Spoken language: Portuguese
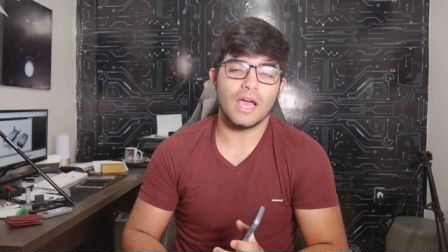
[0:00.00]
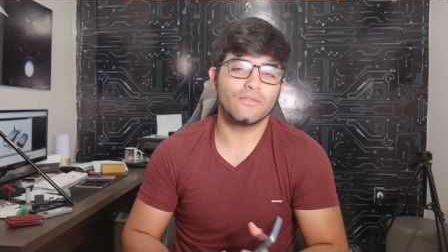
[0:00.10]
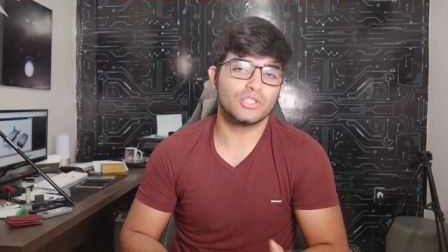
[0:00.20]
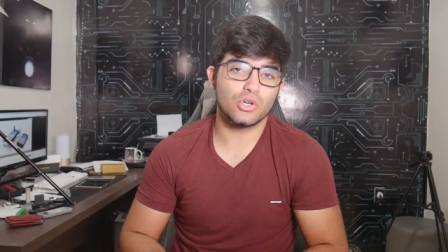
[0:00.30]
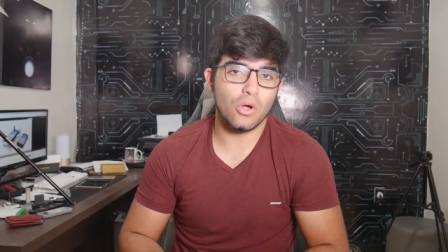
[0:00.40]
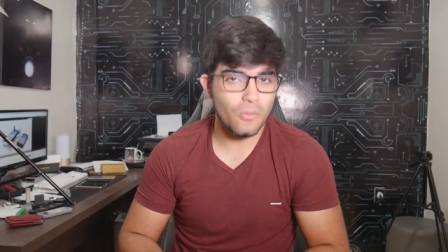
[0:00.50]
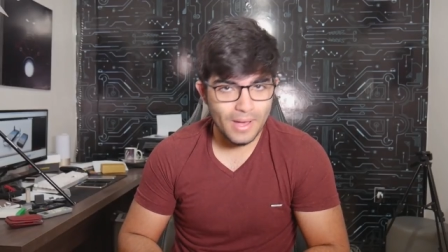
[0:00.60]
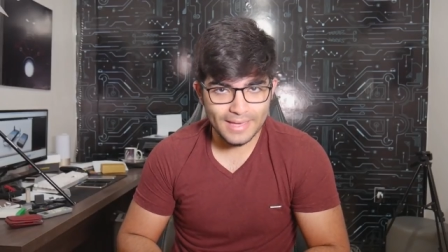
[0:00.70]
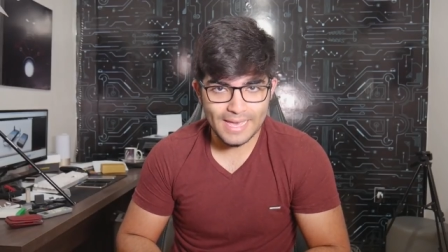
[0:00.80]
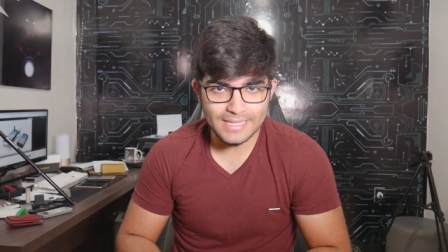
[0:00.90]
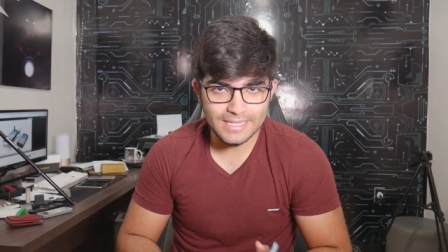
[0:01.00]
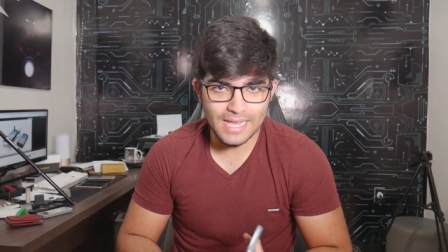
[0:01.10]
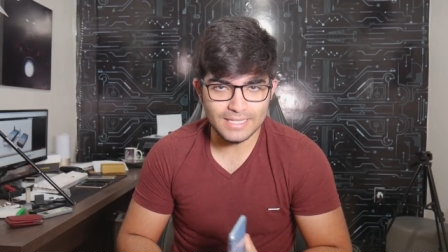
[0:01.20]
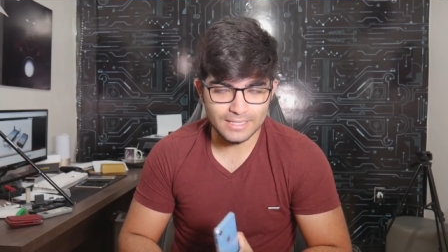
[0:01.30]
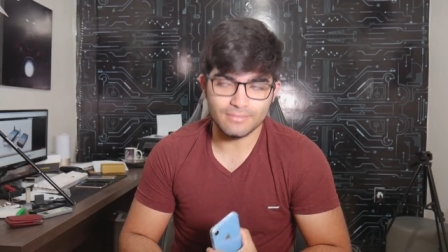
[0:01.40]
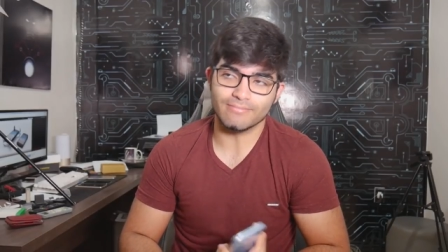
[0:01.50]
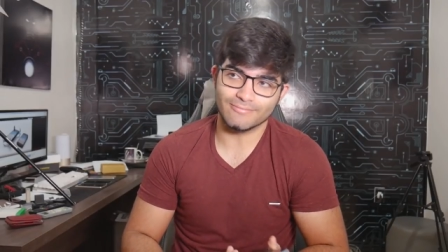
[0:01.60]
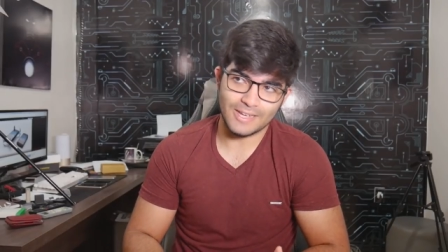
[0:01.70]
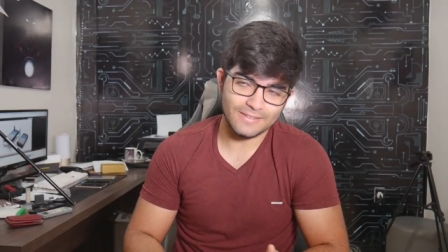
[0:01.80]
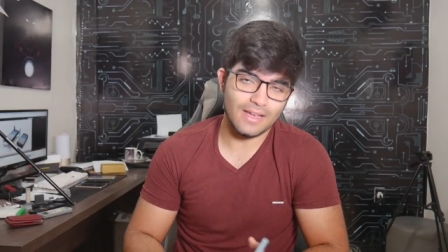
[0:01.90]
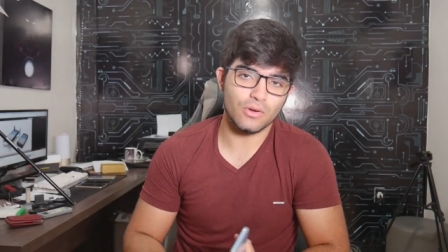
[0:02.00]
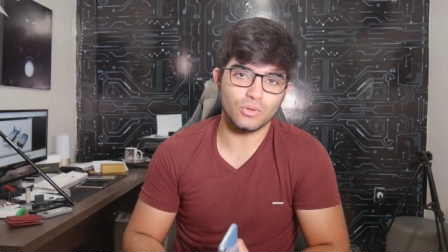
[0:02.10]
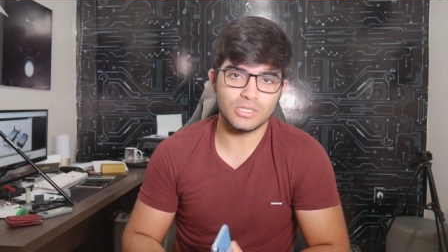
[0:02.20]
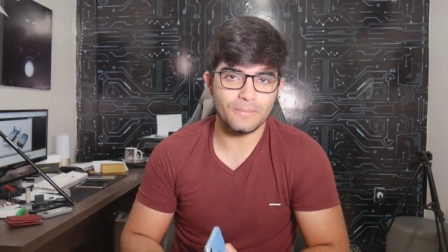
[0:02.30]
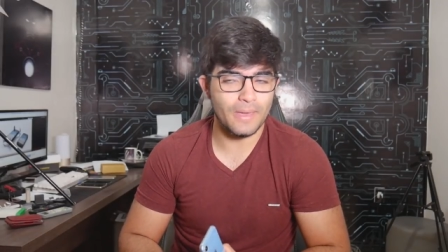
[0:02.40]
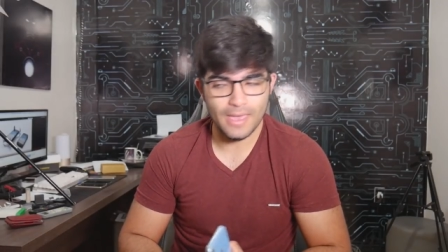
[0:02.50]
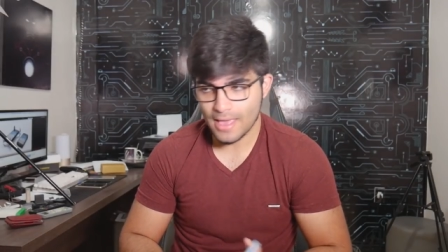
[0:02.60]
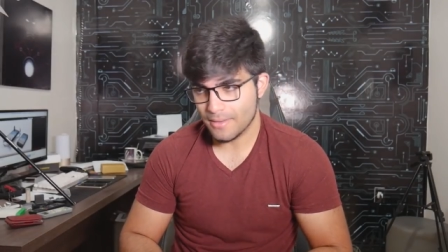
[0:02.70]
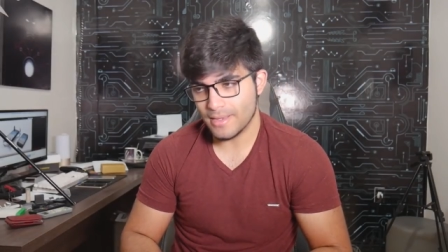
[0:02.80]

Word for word: Aí você coloca uma case dessa, vai ficar grosso também.